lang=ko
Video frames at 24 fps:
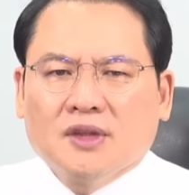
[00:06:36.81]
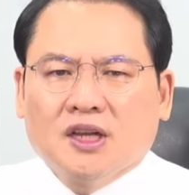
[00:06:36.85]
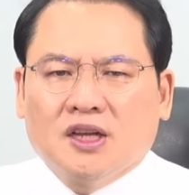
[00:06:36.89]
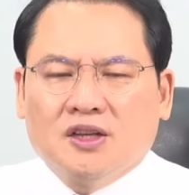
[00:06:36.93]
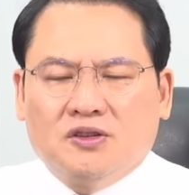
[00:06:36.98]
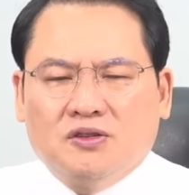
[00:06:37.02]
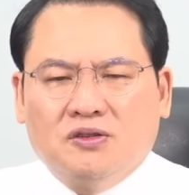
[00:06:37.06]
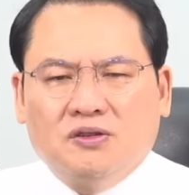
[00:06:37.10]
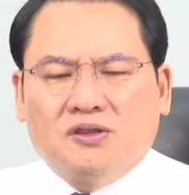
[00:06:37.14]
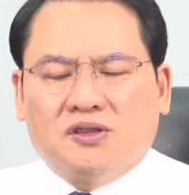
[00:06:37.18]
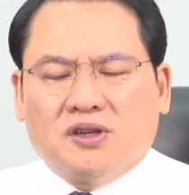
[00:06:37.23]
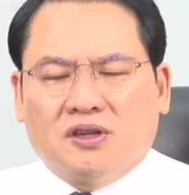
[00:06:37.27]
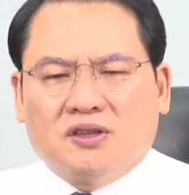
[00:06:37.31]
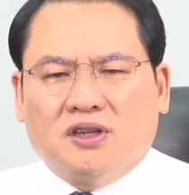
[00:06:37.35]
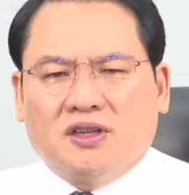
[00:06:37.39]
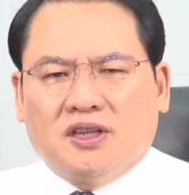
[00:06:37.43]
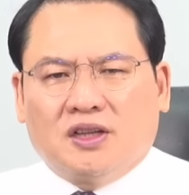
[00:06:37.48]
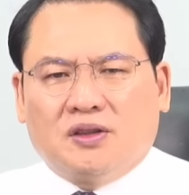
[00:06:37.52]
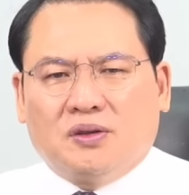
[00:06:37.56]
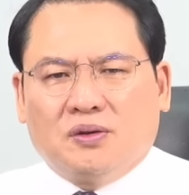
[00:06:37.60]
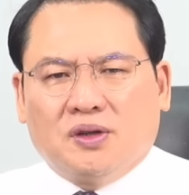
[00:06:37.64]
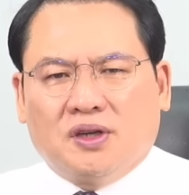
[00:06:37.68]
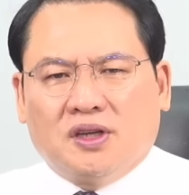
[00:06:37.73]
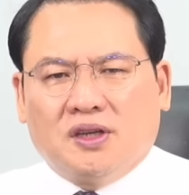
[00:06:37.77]
윤석열
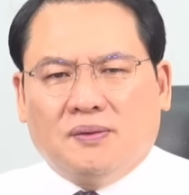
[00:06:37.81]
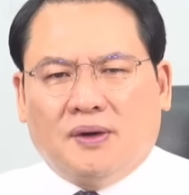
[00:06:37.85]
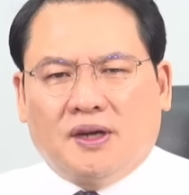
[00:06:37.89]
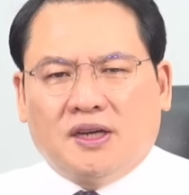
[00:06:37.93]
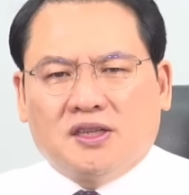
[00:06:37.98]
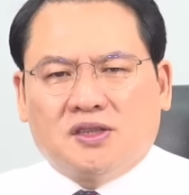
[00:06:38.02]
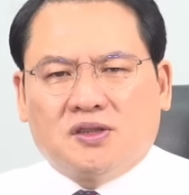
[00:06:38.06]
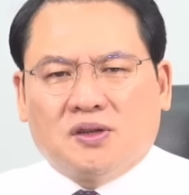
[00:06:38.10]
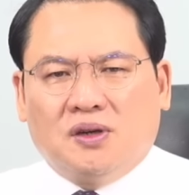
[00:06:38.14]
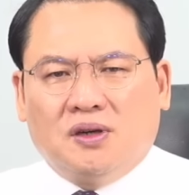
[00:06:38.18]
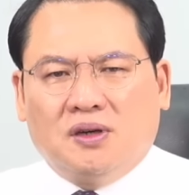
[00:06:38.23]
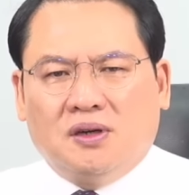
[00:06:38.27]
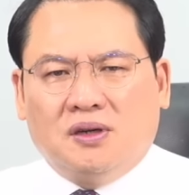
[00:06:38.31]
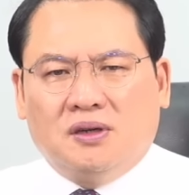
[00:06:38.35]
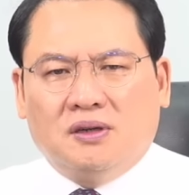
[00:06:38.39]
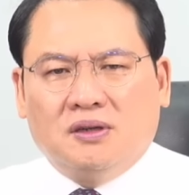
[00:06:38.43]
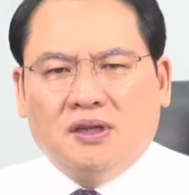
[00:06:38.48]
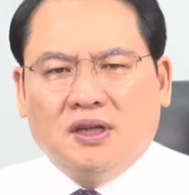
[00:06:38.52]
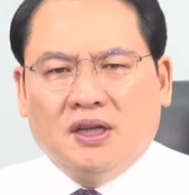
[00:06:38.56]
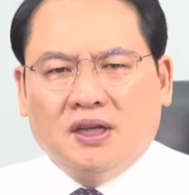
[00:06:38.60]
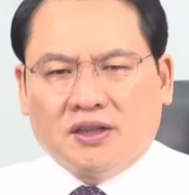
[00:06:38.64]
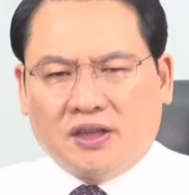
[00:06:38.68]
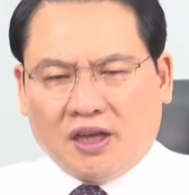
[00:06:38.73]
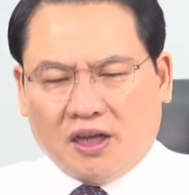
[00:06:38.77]
대통령이 말이죠.
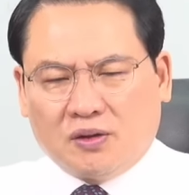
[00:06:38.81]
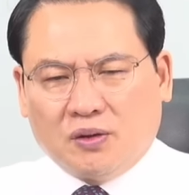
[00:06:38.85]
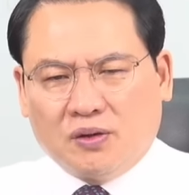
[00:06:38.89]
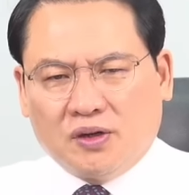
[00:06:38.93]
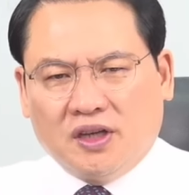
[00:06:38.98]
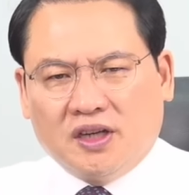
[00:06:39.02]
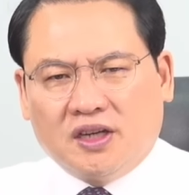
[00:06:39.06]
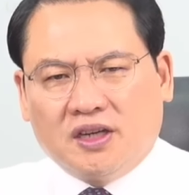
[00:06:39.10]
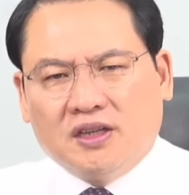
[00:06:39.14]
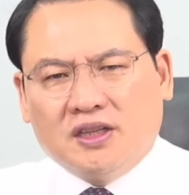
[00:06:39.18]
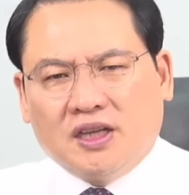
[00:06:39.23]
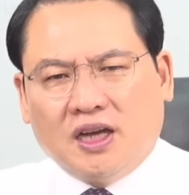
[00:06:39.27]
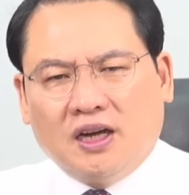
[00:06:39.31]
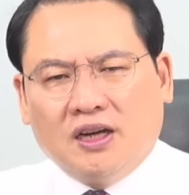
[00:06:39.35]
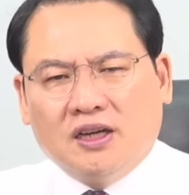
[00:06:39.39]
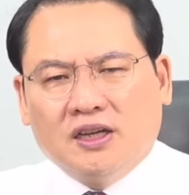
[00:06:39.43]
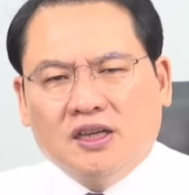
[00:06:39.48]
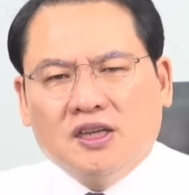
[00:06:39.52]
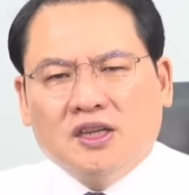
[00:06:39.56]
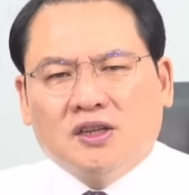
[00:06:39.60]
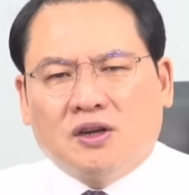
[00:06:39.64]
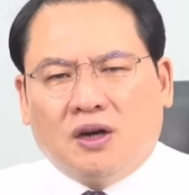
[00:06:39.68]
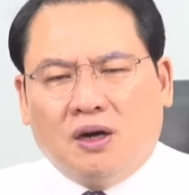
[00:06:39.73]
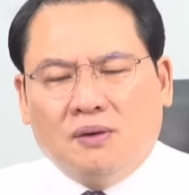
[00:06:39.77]
대통령이 그냥
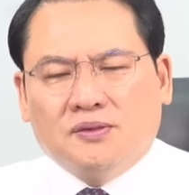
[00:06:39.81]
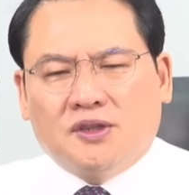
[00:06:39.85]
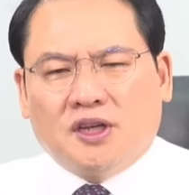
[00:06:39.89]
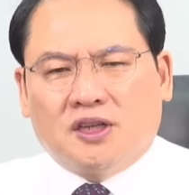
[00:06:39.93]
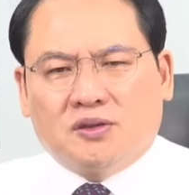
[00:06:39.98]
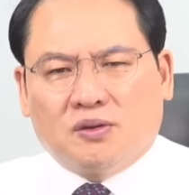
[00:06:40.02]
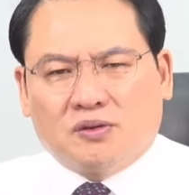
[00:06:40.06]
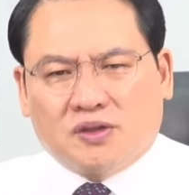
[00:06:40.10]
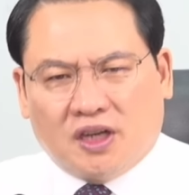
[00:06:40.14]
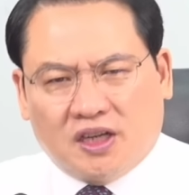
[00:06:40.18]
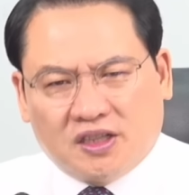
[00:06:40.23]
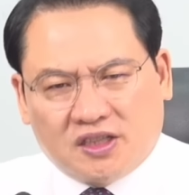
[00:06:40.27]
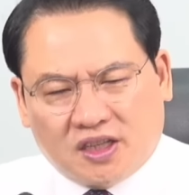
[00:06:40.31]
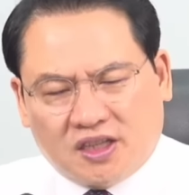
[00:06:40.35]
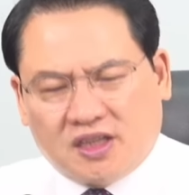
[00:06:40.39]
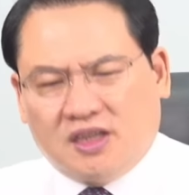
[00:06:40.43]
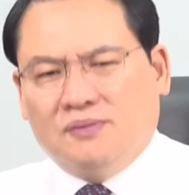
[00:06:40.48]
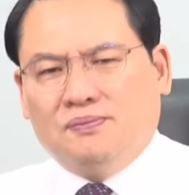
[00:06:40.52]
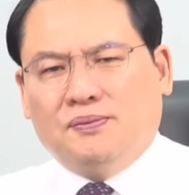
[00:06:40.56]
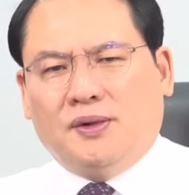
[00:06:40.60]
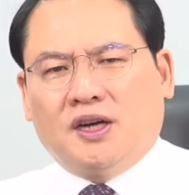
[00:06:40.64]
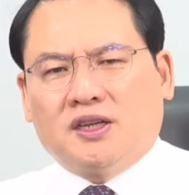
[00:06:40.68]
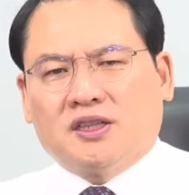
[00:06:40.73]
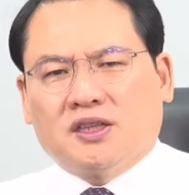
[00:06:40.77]
검찰총장에서
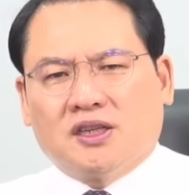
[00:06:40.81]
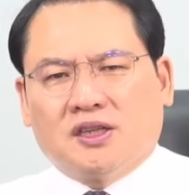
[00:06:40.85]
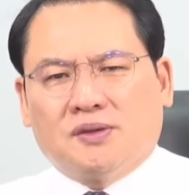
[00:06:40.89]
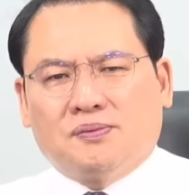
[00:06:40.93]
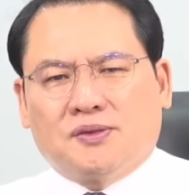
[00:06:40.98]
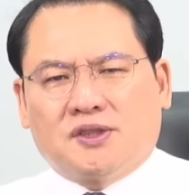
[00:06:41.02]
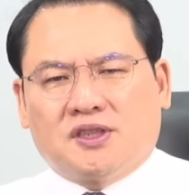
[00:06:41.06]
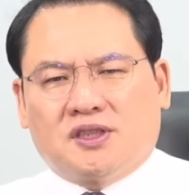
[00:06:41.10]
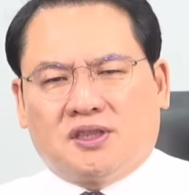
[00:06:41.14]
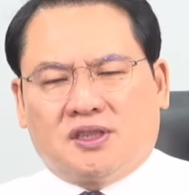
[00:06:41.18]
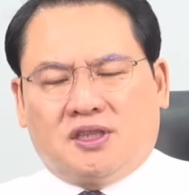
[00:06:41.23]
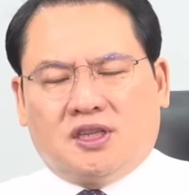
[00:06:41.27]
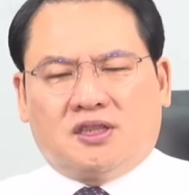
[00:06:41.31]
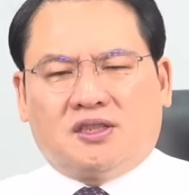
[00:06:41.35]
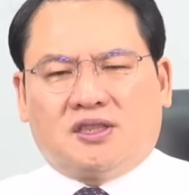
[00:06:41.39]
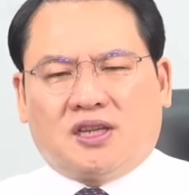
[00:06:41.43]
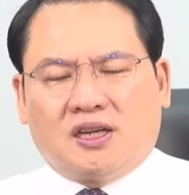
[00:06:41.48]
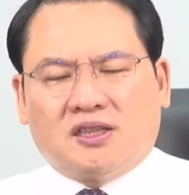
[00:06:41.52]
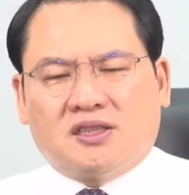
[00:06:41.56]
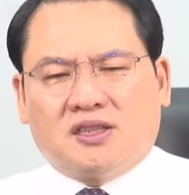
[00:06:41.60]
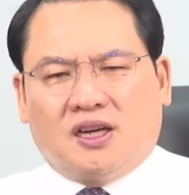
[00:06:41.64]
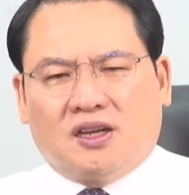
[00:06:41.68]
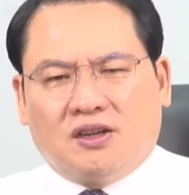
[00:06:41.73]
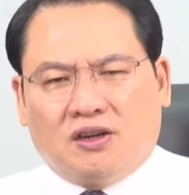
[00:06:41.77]
금방
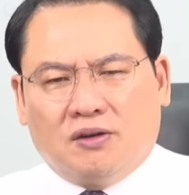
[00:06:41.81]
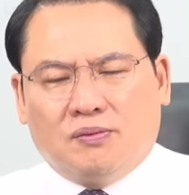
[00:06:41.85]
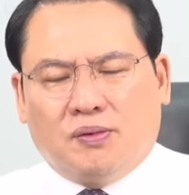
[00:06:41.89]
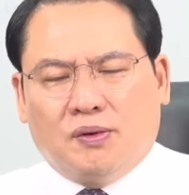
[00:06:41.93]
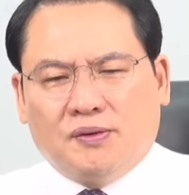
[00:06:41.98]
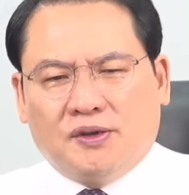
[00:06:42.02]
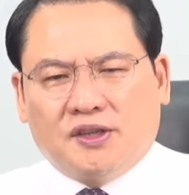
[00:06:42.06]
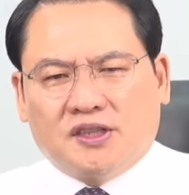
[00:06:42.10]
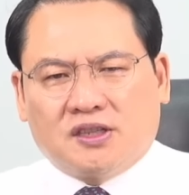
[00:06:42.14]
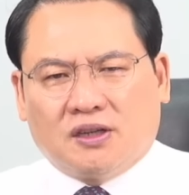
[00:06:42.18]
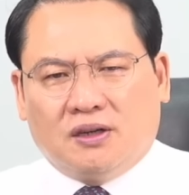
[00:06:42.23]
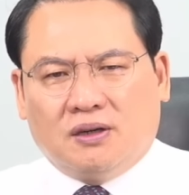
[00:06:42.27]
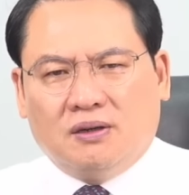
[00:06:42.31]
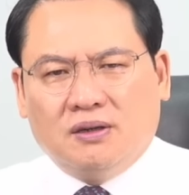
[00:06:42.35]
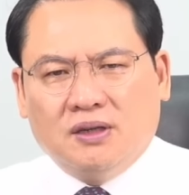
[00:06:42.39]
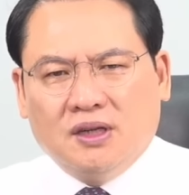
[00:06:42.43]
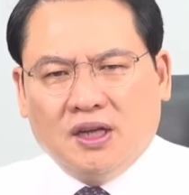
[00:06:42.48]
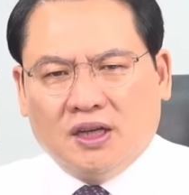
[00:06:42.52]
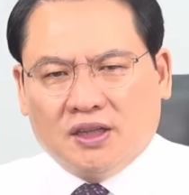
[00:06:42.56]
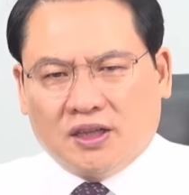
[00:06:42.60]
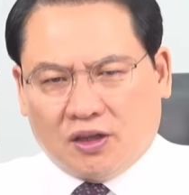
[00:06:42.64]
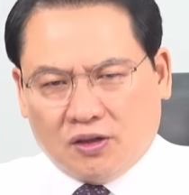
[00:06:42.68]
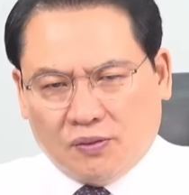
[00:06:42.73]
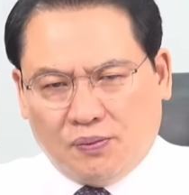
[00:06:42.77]
직상승하는 걸 보면서
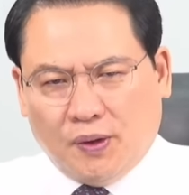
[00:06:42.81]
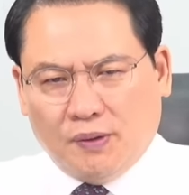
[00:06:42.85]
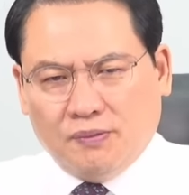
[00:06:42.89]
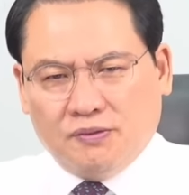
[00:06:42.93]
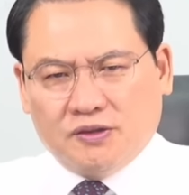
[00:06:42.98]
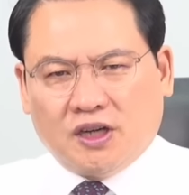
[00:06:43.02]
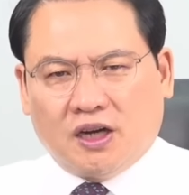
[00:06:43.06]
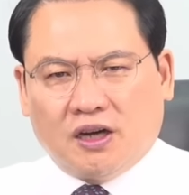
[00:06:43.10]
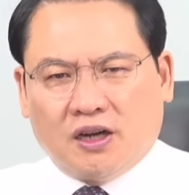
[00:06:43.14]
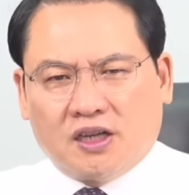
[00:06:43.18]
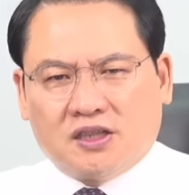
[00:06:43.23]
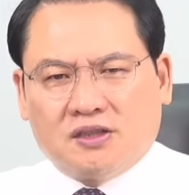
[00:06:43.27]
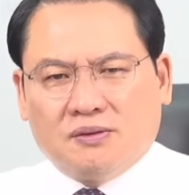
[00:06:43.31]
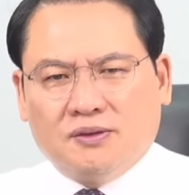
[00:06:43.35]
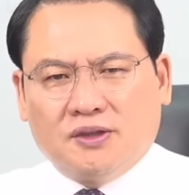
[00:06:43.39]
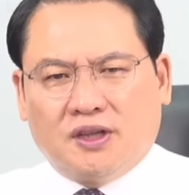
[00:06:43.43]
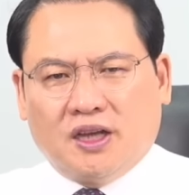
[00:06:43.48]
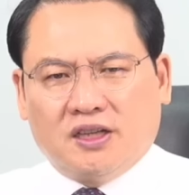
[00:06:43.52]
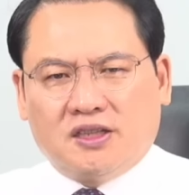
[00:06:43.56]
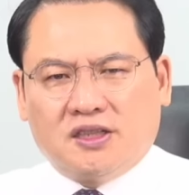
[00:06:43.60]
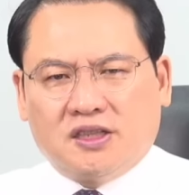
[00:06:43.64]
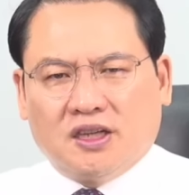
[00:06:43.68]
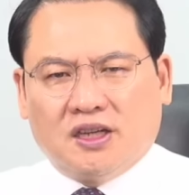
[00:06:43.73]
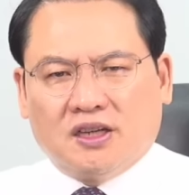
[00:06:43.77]
나도 법무장관 했으면
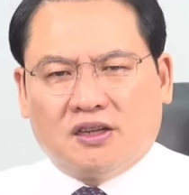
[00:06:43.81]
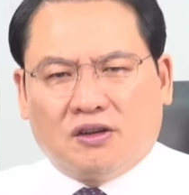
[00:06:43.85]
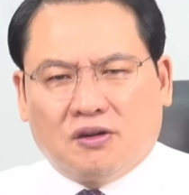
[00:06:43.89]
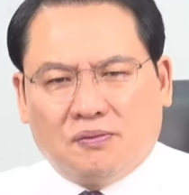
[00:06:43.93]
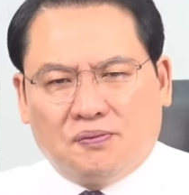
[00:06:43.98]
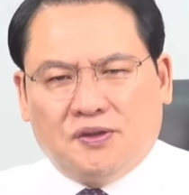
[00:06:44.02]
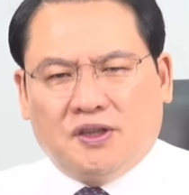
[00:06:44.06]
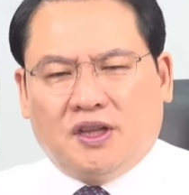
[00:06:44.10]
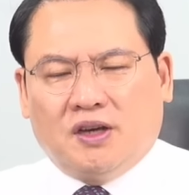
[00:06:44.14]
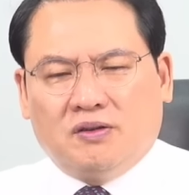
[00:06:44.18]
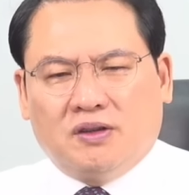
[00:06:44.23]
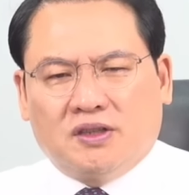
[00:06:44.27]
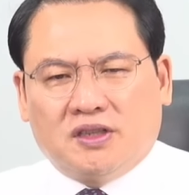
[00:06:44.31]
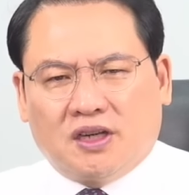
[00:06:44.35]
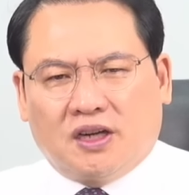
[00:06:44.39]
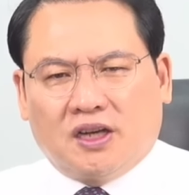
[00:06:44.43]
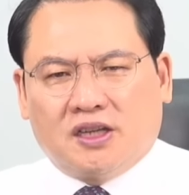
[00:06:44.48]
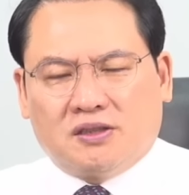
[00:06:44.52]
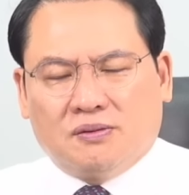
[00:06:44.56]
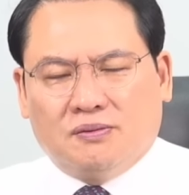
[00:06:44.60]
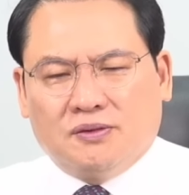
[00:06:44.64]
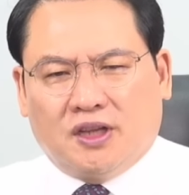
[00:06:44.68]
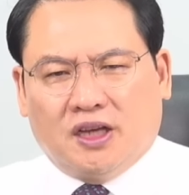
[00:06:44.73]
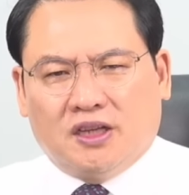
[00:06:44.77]
됐지. 그리고 비대위원장
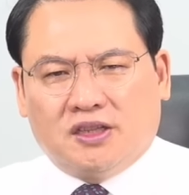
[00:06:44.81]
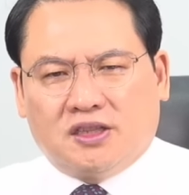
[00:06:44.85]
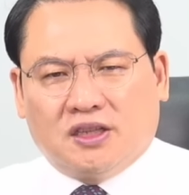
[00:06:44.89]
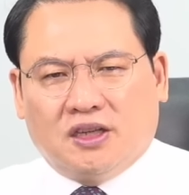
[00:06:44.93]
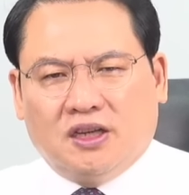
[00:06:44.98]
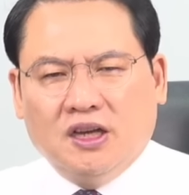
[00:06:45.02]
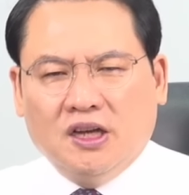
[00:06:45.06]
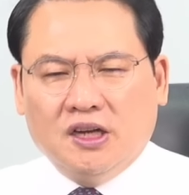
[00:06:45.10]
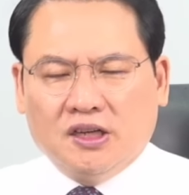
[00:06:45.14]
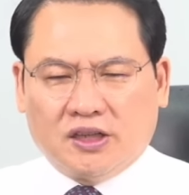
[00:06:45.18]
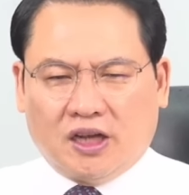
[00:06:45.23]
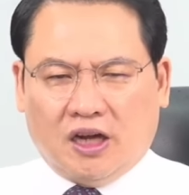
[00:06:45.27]
했으면 됐지.